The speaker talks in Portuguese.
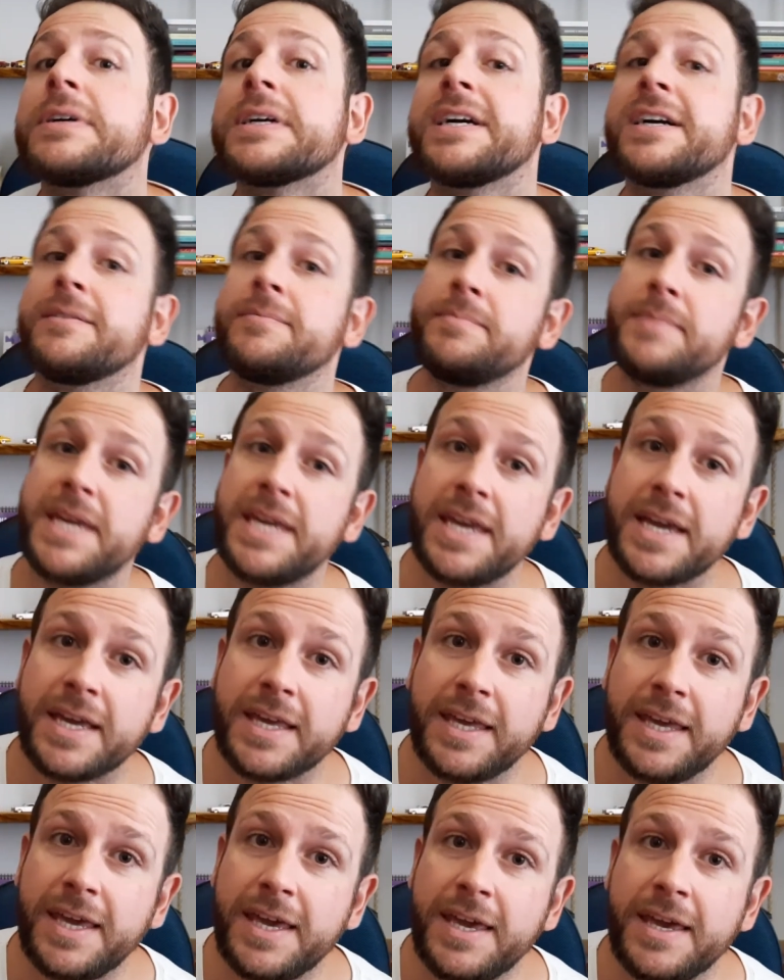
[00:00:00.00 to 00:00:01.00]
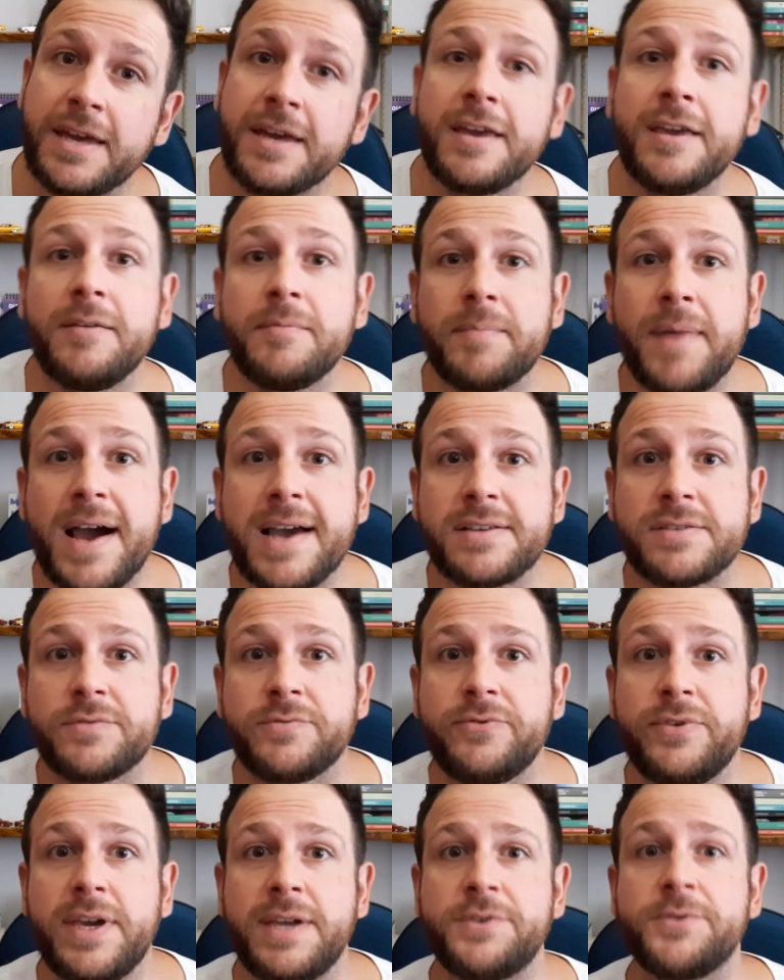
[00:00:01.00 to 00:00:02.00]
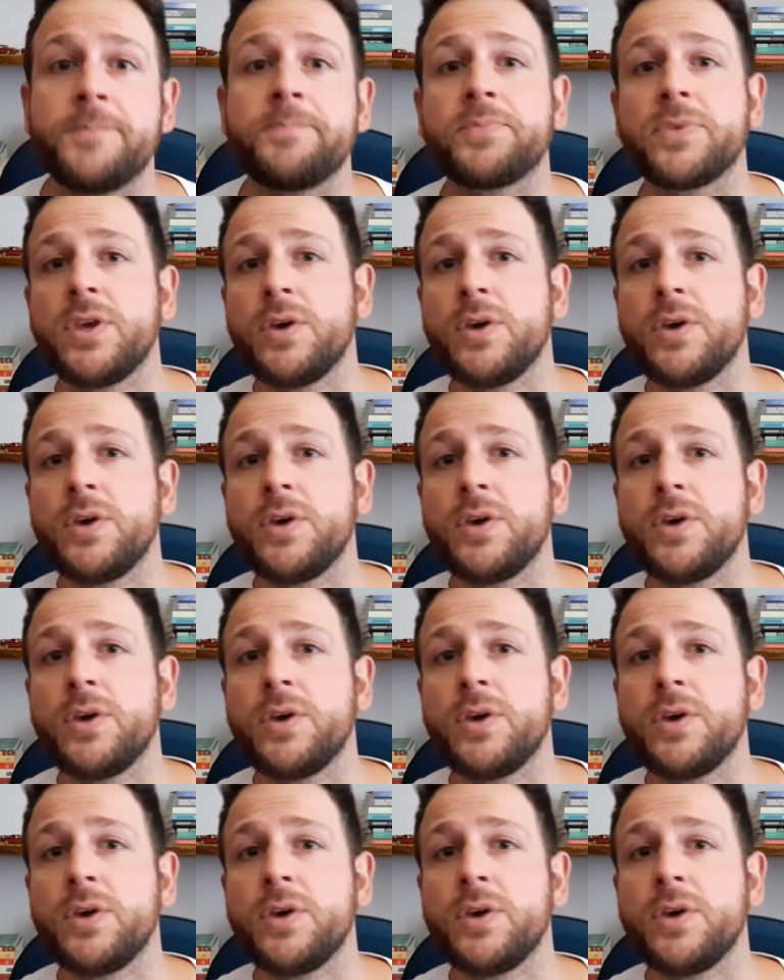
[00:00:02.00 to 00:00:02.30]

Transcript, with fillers: Gambinha aqui em mais um vídeo